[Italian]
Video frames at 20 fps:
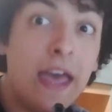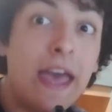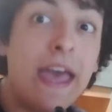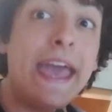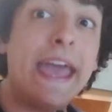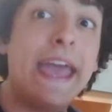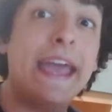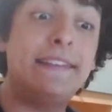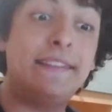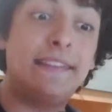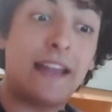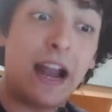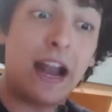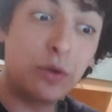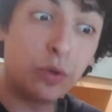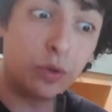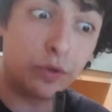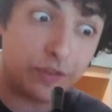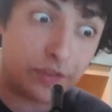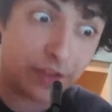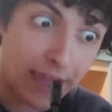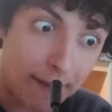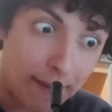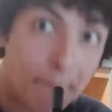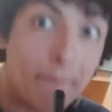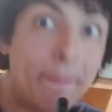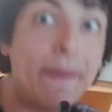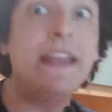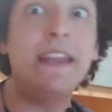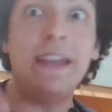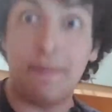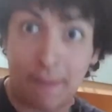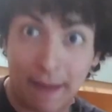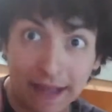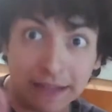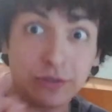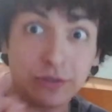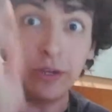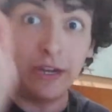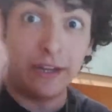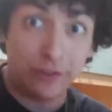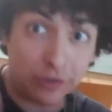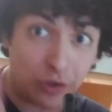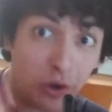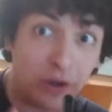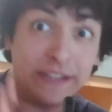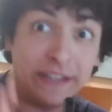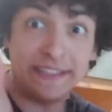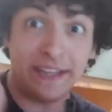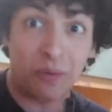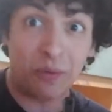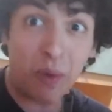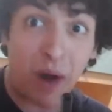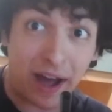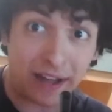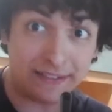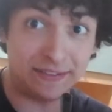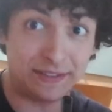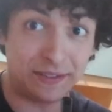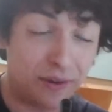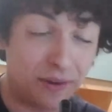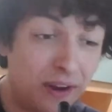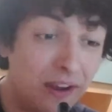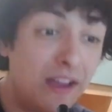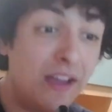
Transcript: e saranno sempre, ripeto, le solite 4.